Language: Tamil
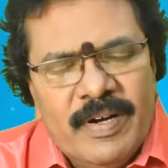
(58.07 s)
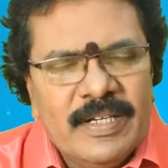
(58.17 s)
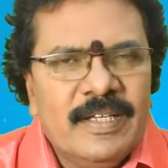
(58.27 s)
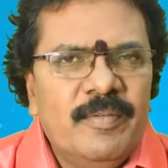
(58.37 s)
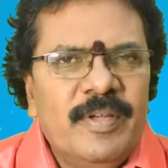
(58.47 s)

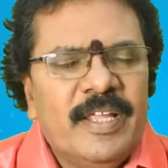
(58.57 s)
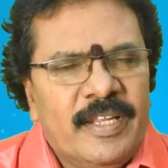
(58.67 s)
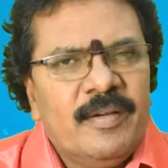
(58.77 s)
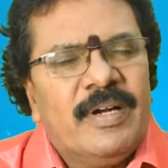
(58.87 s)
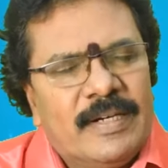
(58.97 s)
வாழ்க்கையிலுமே
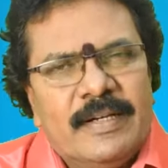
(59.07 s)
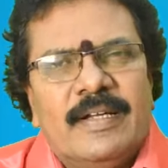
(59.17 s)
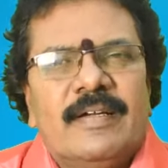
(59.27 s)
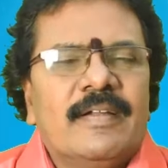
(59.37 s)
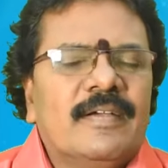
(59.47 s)
நிறைய
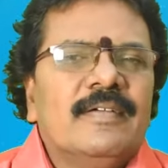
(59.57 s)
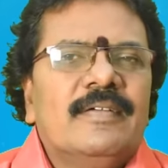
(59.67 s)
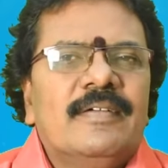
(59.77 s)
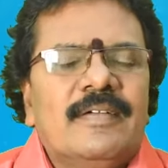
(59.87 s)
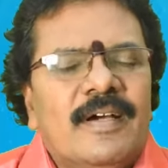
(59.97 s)
மாற்றங்கள் இருக்கு
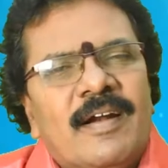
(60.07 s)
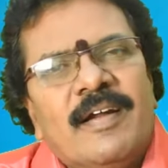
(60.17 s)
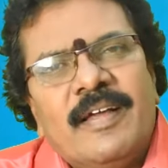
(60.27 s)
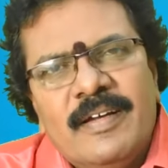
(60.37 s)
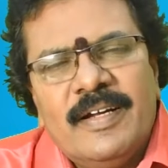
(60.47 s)

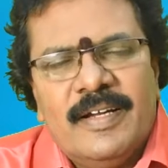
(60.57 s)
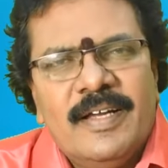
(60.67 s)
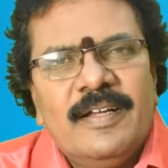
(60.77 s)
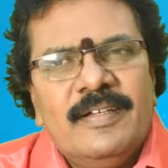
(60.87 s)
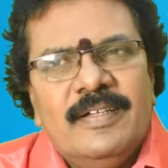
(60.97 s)
காரணம்
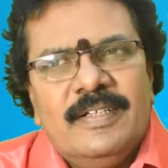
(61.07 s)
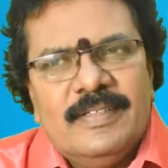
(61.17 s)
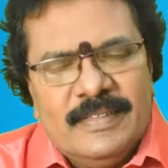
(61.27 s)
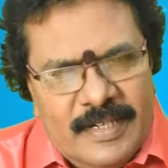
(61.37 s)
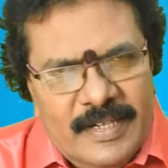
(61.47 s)
என்னன்னா
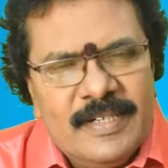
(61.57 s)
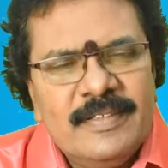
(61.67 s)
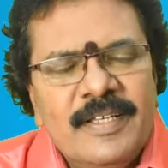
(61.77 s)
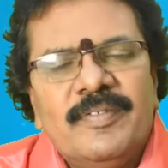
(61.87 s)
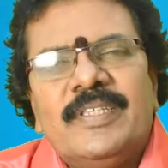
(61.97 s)

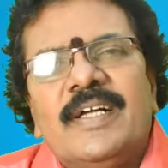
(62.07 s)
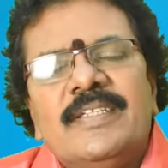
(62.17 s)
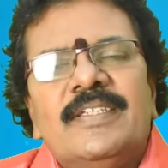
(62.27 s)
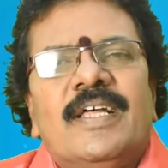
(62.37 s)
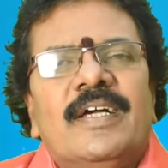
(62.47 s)
ரெண்டாயிரத்தி இருபத்தி
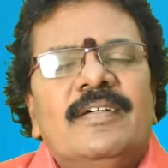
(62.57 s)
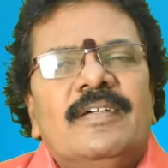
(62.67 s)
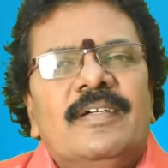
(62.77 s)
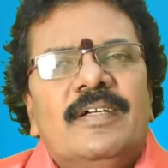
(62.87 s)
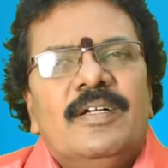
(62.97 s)
அஞ்சில்
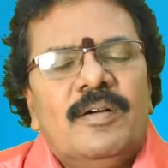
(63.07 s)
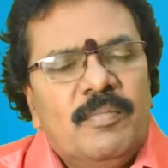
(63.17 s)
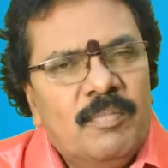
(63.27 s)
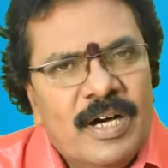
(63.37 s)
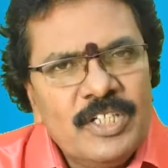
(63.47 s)

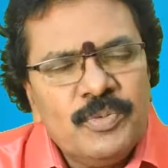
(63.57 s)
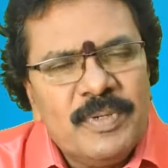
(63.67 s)
மார்ச்